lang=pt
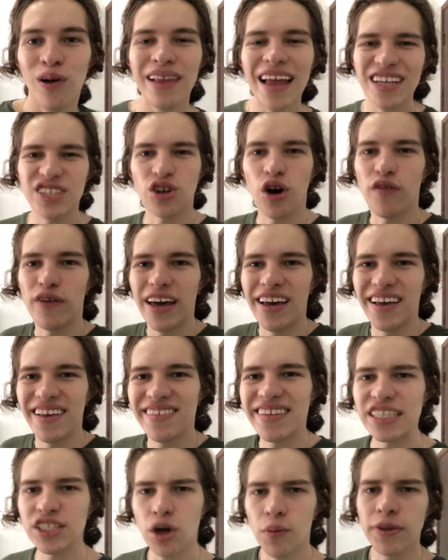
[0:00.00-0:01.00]
Olá,
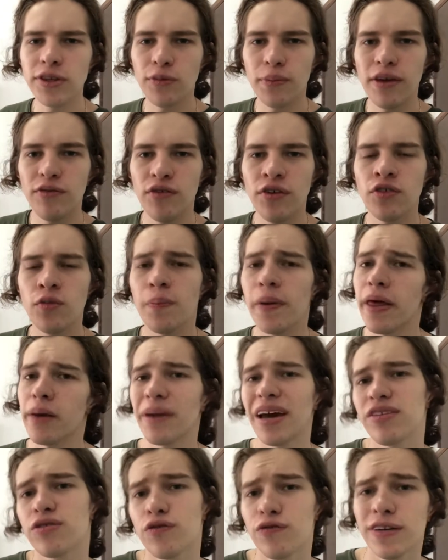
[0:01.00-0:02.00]
jovem! Seja muito bem-vindo para
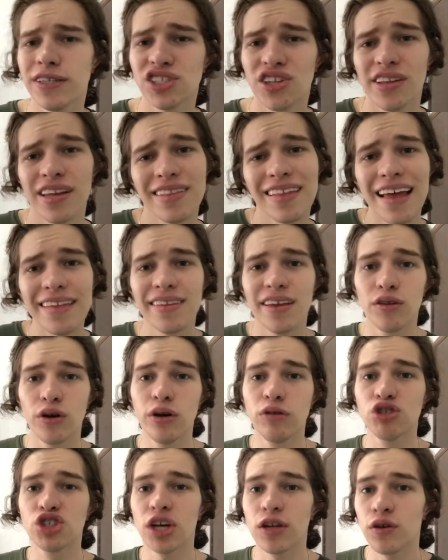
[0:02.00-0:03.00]
mais um vídeo de Tate no
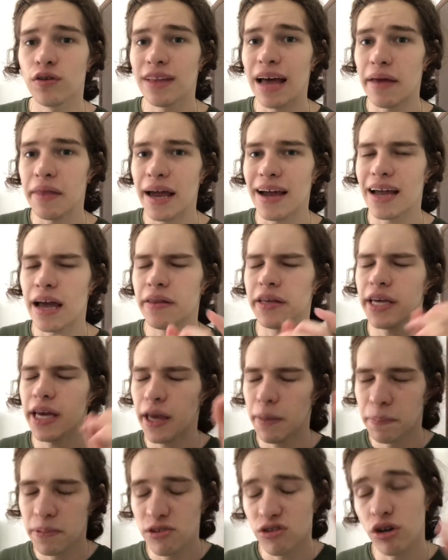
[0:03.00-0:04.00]
Yu Shandonari
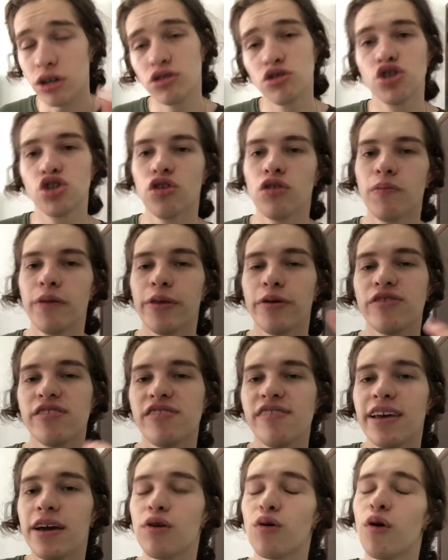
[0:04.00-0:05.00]
Agari, episódio de número
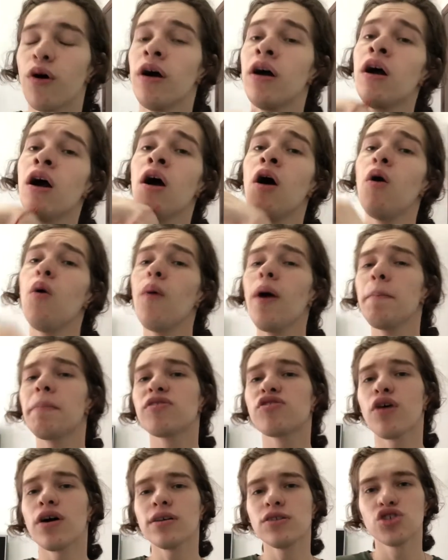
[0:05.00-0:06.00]
5. Um
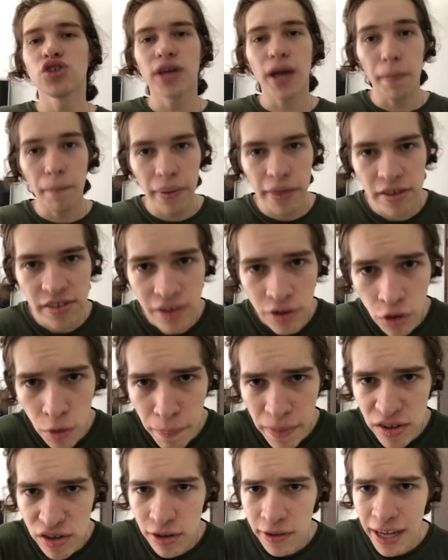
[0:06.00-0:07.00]
episódio que apresentou
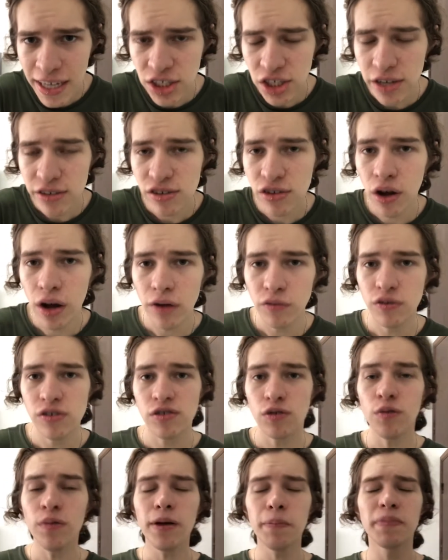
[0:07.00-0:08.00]
personagens
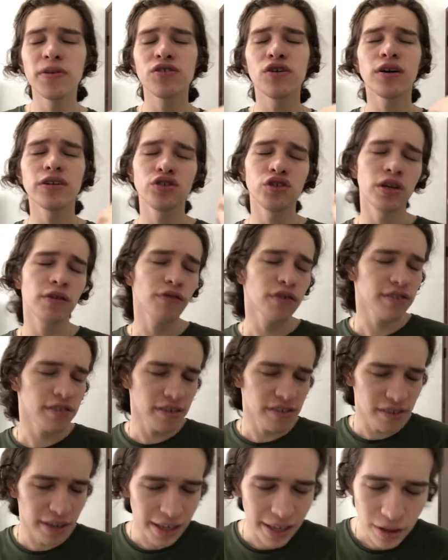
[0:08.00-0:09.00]
novos, um episódio que
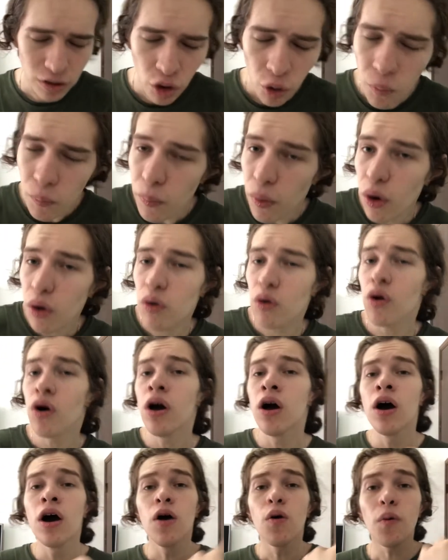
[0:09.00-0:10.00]
você se irritou um pouco,
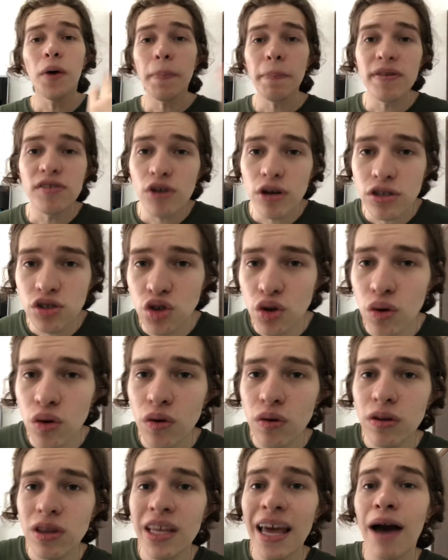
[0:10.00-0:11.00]
um
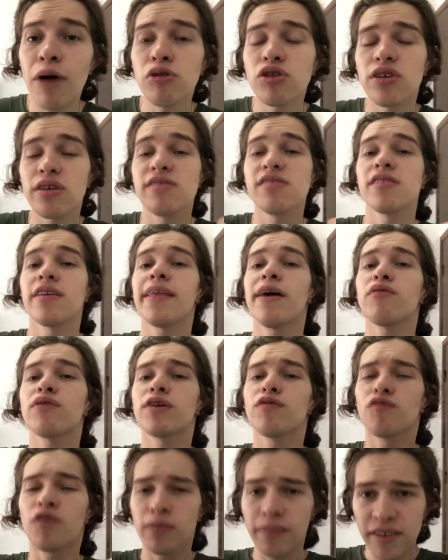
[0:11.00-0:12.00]
episódio de alto astral
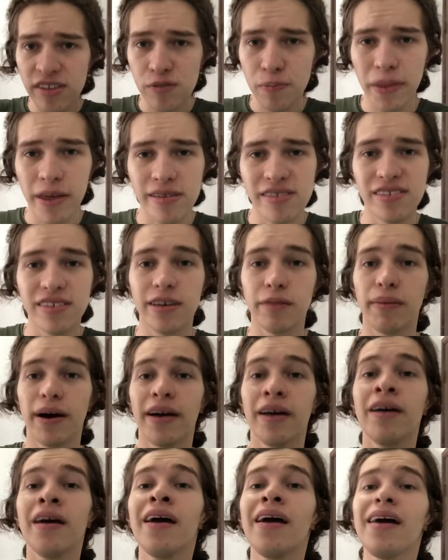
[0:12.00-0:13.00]
que foi mais pra
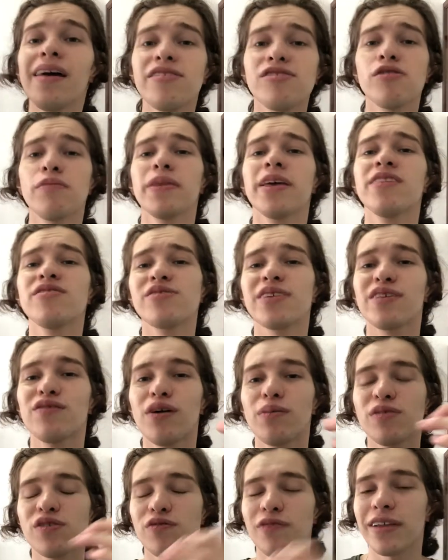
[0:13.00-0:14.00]
cima. É sobre isso que
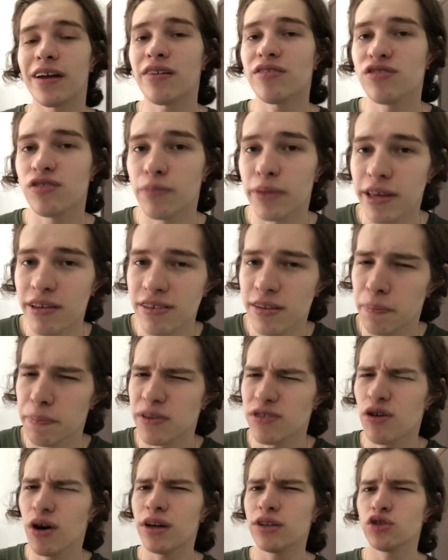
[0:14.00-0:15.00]
vamos falar sobre esse
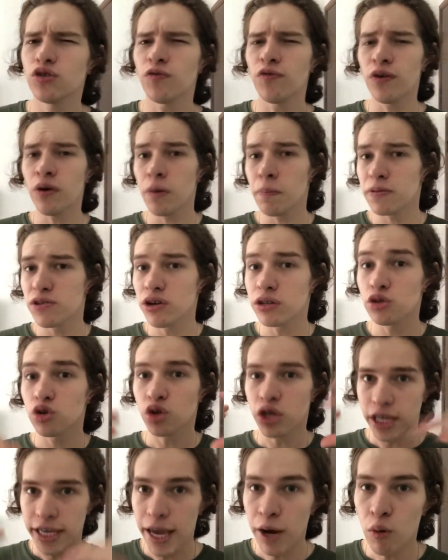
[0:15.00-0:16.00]
episódio. Foi um
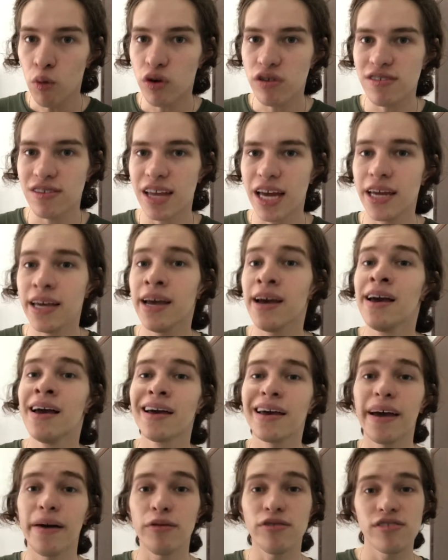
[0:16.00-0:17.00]
episódio que eu gostei,
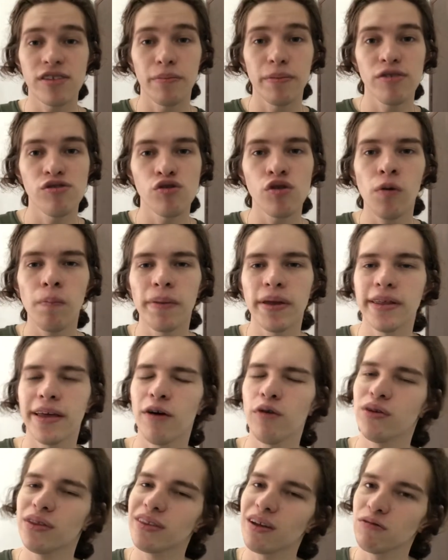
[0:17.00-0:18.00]
quero saber sua
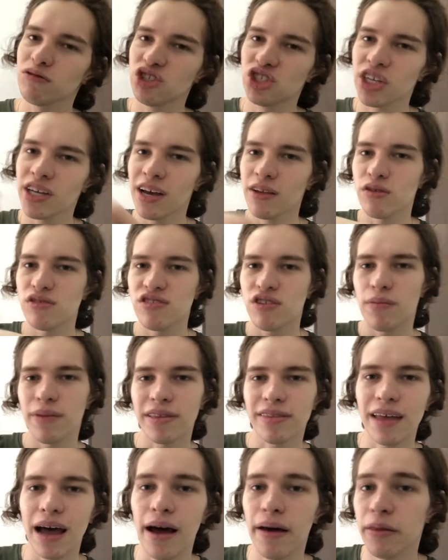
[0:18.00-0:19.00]
opinião, então diga nos
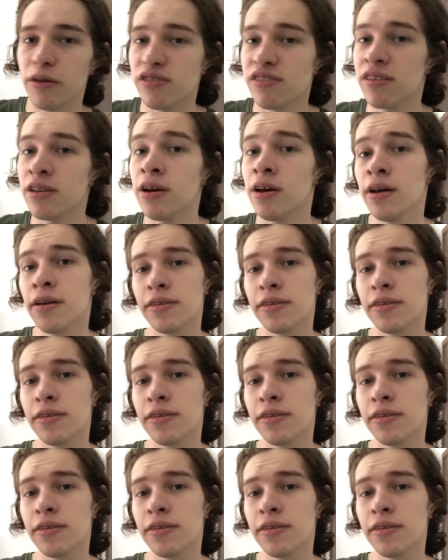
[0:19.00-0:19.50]
comentários.